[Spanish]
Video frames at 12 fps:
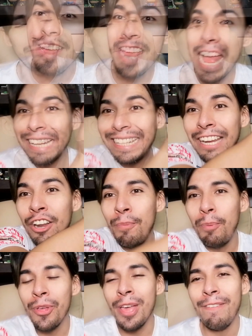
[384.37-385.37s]
Y al que
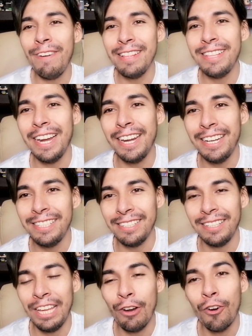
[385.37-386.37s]
no podía faltar en
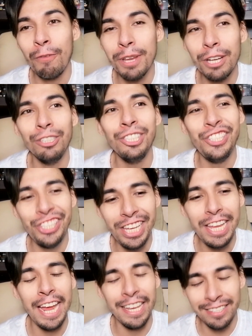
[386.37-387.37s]
esta San Diego Comic Con
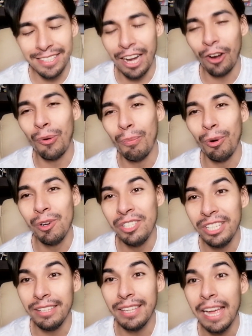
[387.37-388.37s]
sí es Dragon Ball
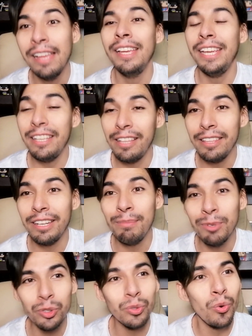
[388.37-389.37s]
Z y
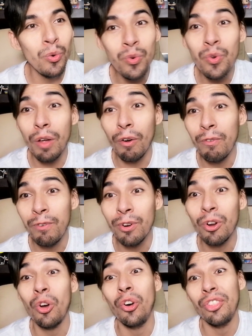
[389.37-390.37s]
tendremos un nuevo
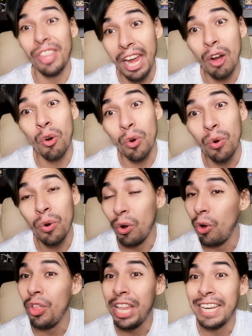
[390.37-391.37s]
Funko de Goku
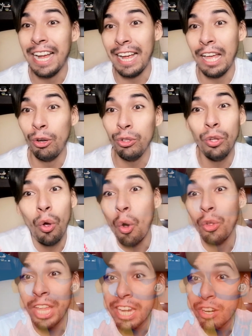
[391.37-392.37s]
o del Kakaroto o